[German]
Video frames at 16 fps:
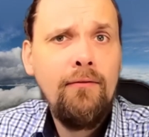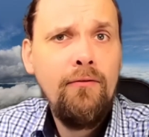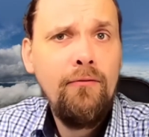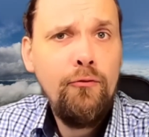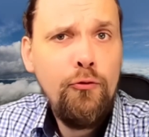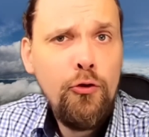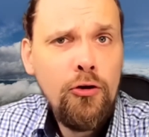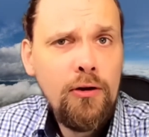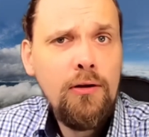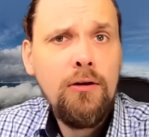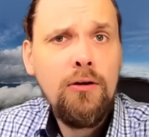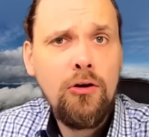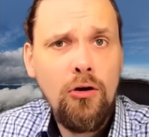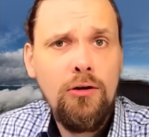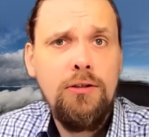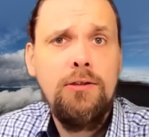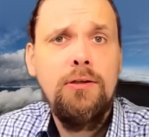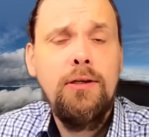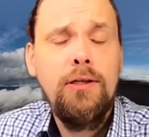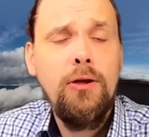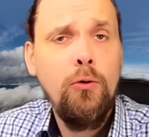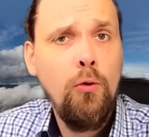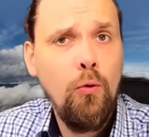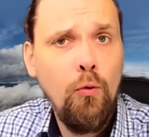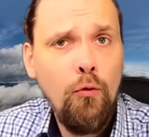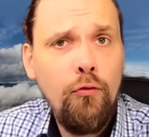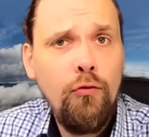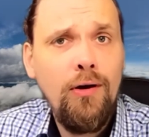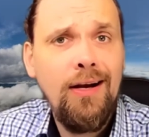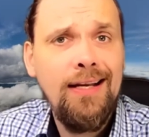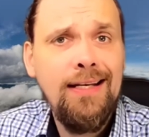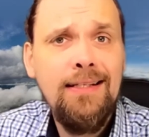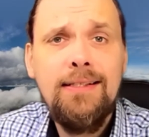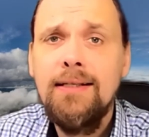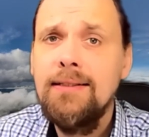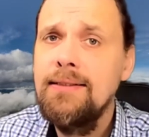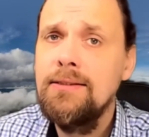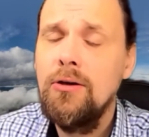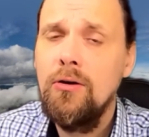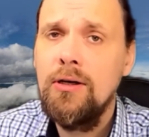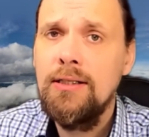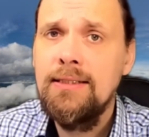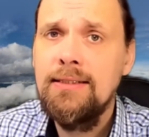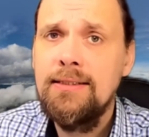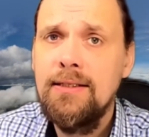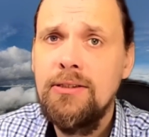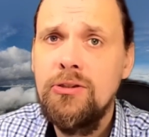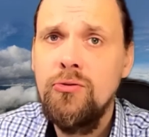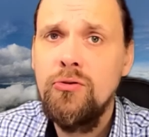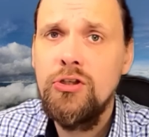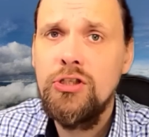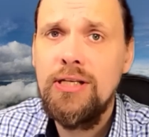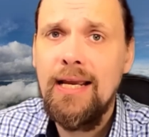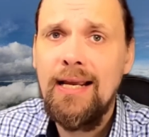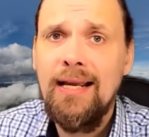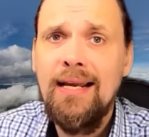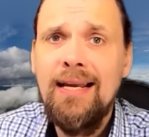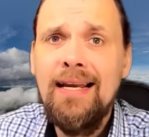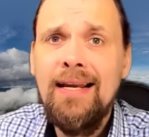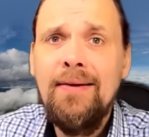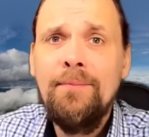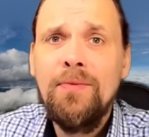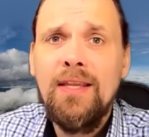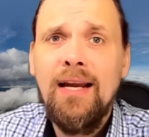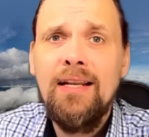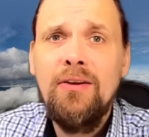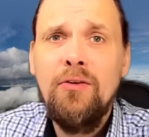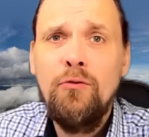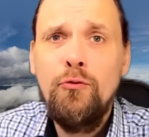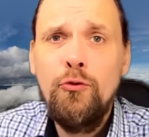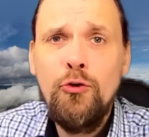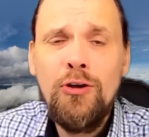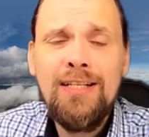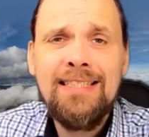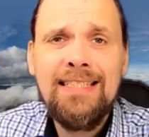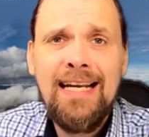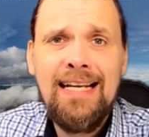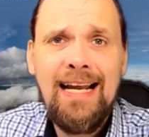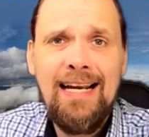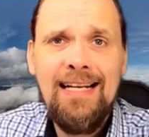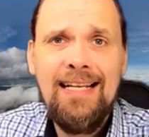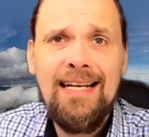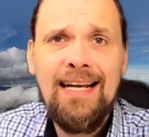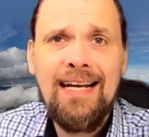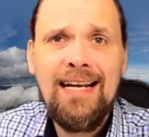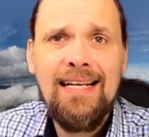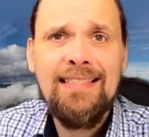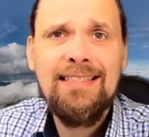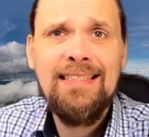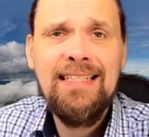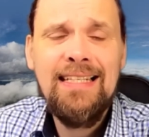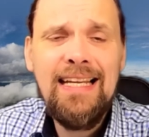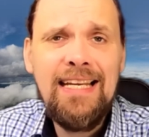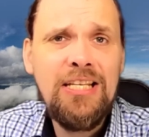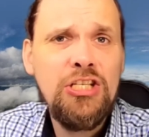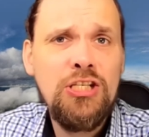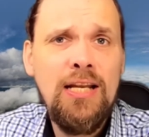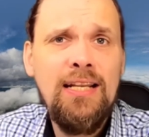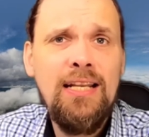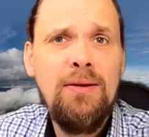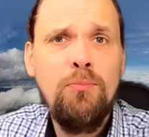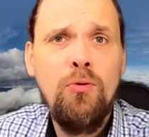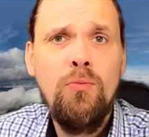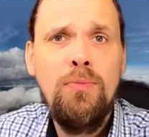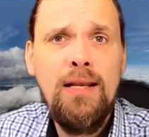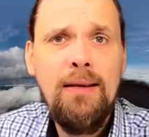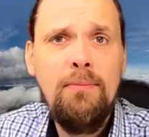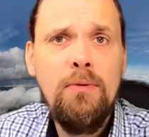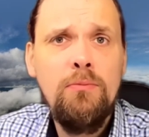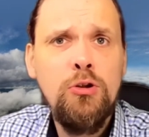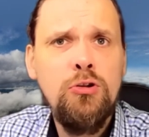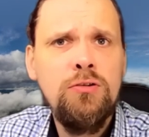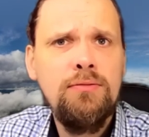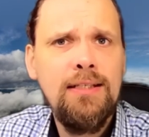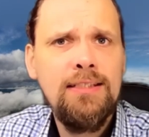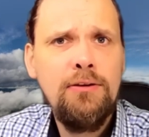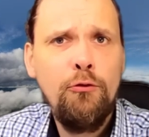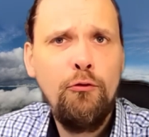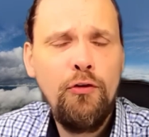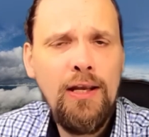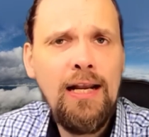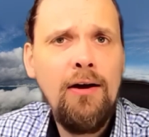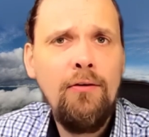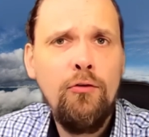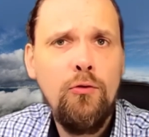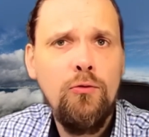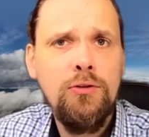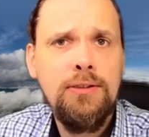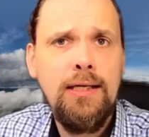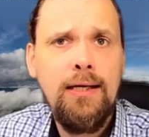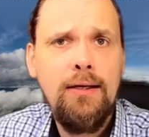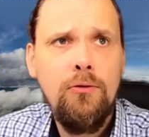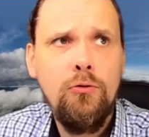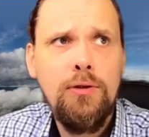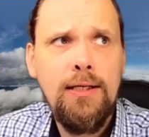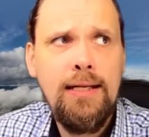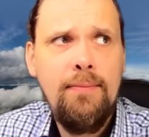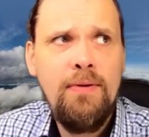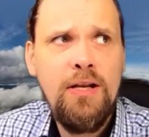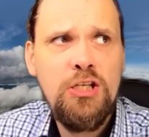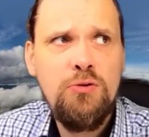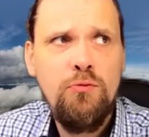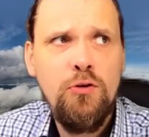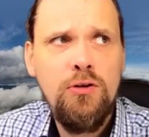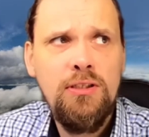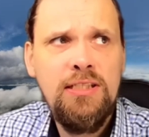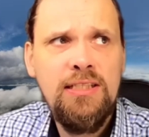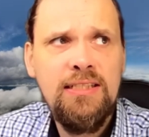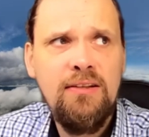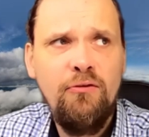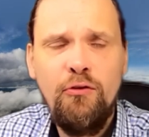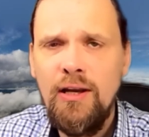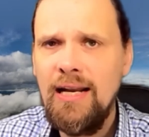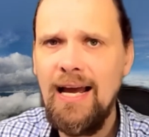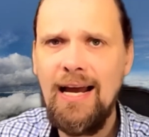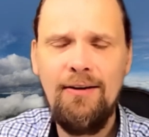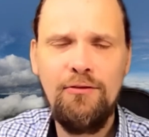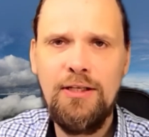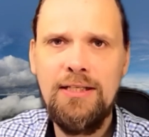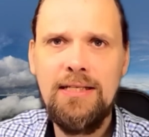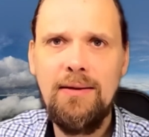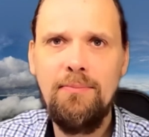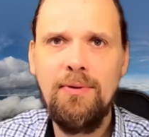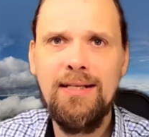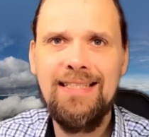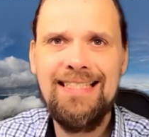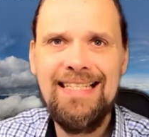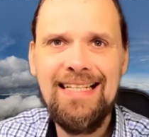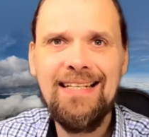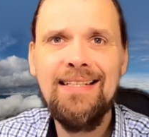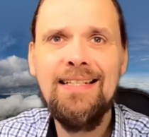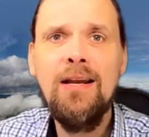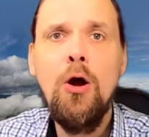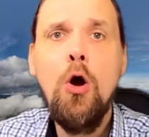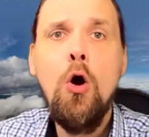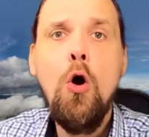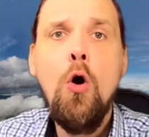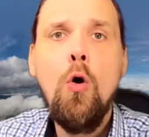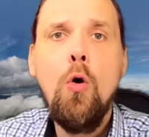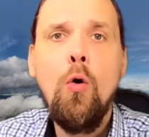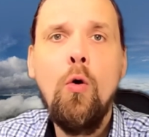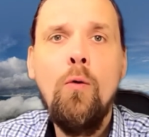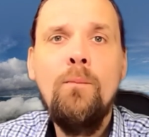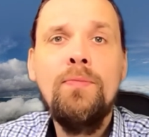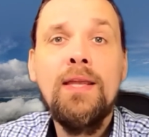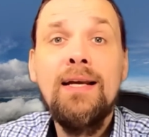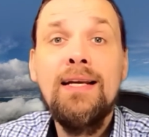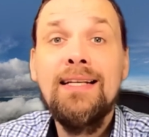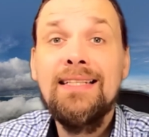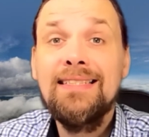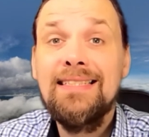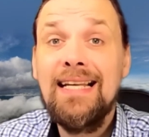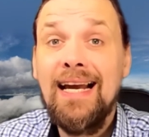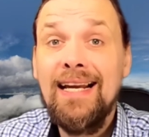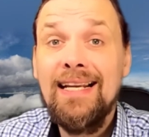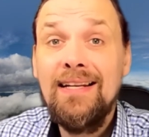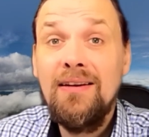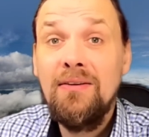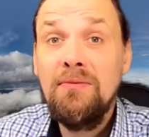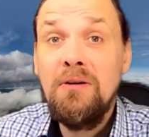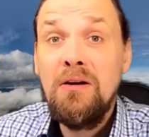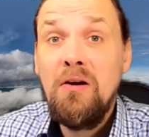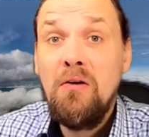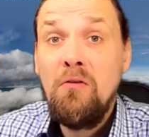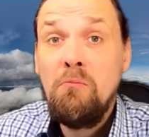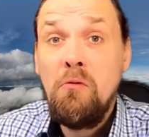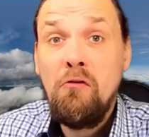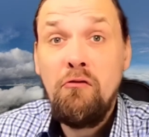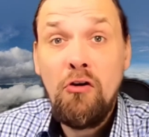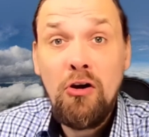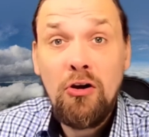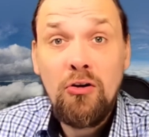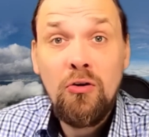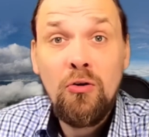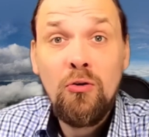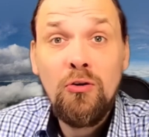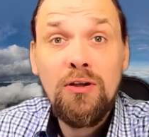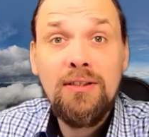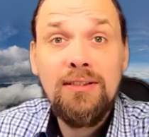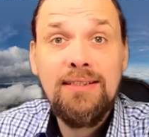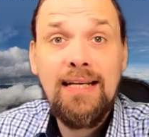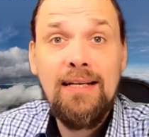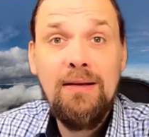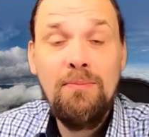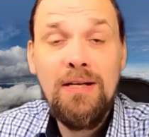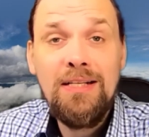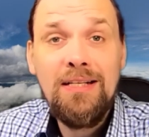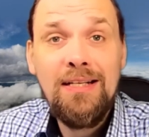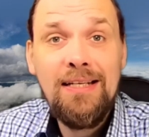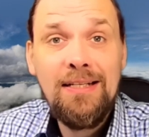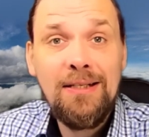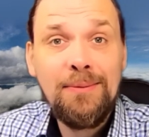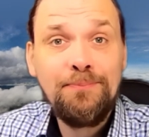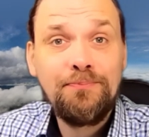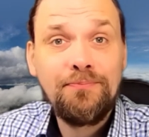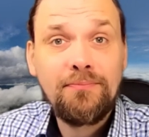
Würde Gott, Jehova, hinter dieser Organisation stecken, dann würde sein Heiliger Geist nicht ständig Probleme bzw. Fehler verursachen oder der Mensch würde diese fehlerhaft interpretieren, um seine Bevölkerung, seine Mitglieder